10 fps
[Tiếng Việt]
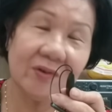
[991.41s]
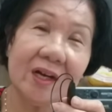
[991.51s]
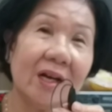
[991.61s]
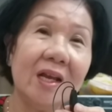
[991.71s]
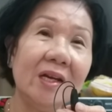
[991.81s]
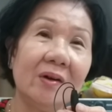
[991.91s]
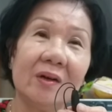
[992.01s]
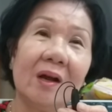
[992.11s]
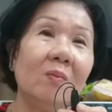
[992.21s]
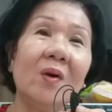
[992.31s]
vị đã đi
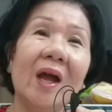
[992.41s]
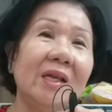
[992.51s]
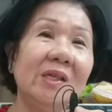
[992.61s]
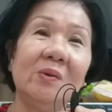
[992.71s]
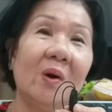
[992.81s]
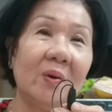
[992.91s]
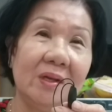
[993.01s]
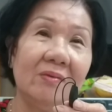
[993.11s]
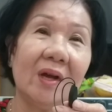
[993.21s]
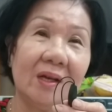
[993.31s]
rồi, không có ai chịu nổi
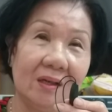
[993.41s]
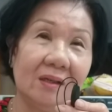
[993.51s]
như vậy.